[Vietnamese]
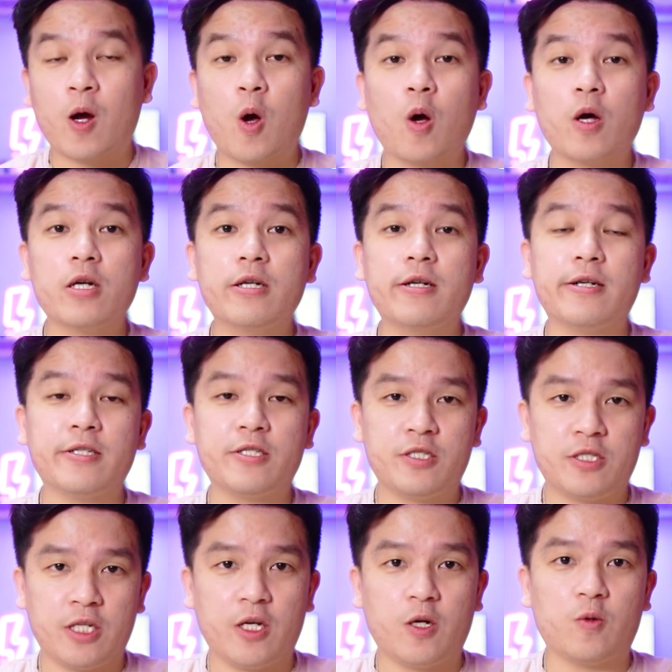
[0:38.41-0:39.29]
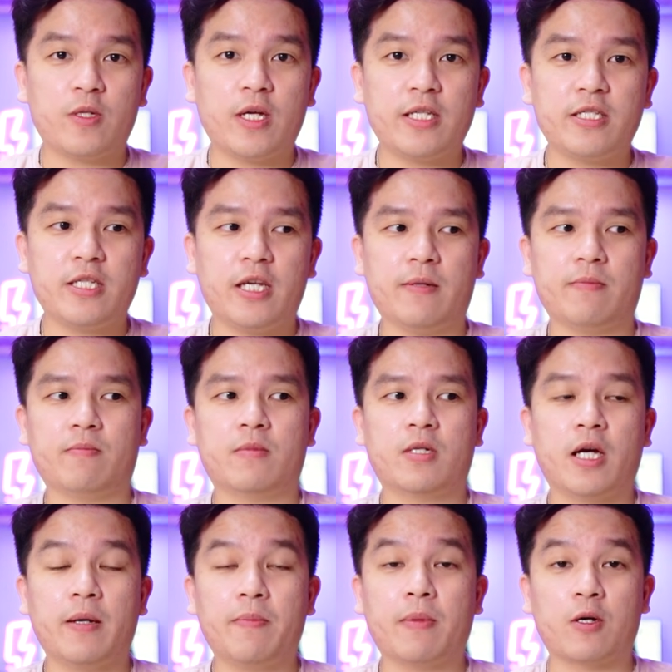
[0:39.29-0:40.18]
Có người chịu trách nhiệm
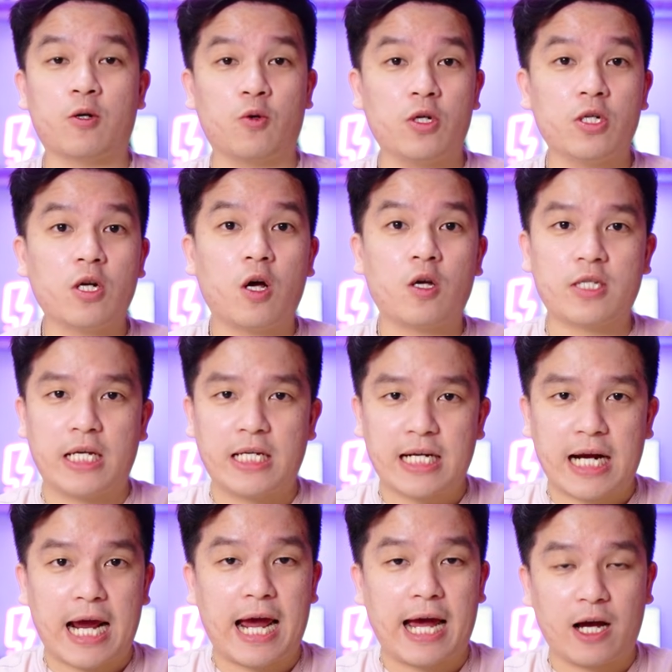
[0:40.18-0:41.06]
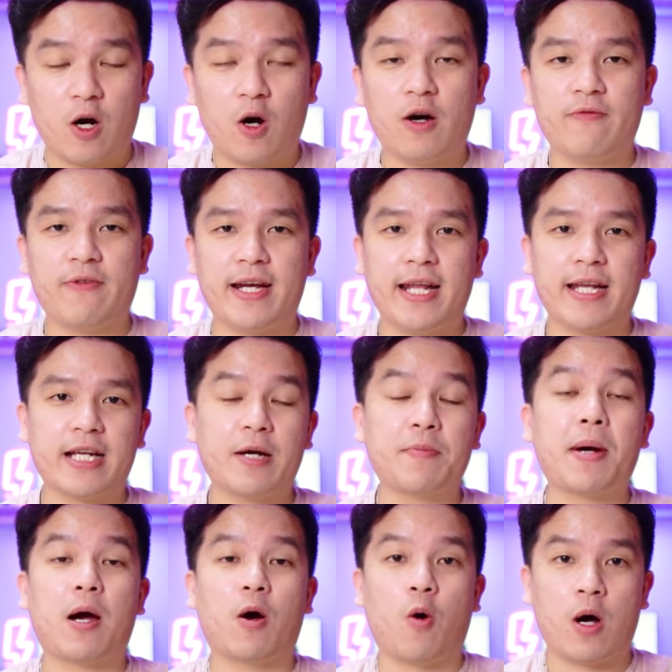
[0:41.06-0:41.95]
khi mà rủi ro xảy ra hẳn hoi Vậy nên
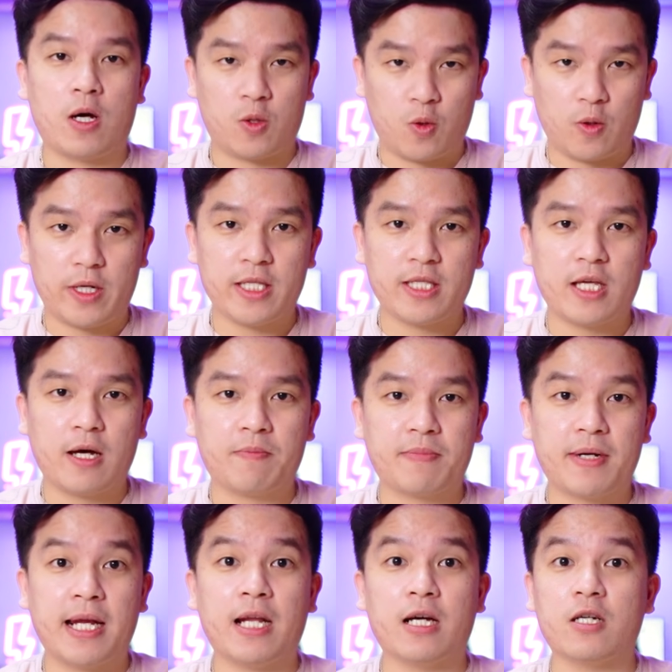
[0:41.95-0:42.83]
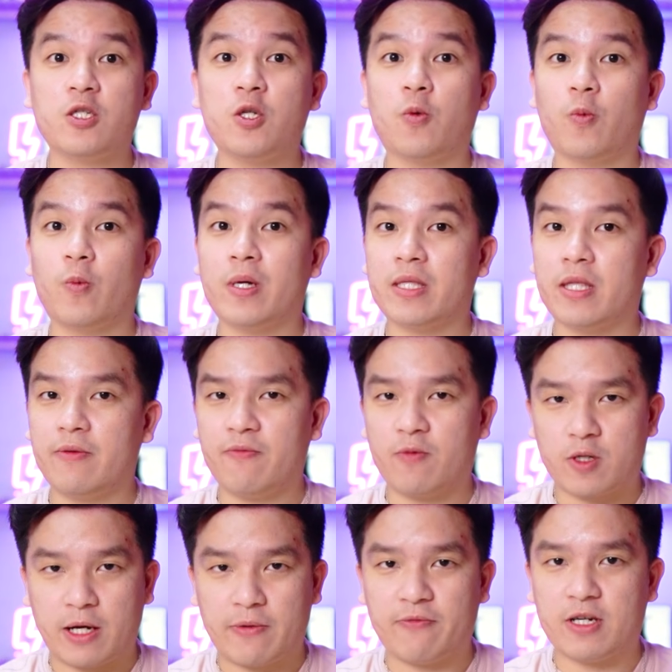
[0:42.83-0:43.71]
các bạn hoàn toàn yên tâm Đây là ứng dụng uy tín
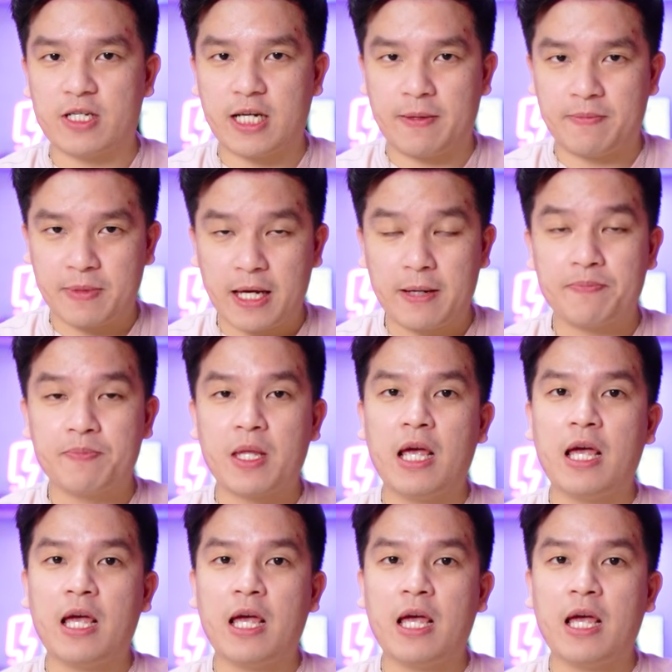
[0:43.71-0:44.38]
100% nhé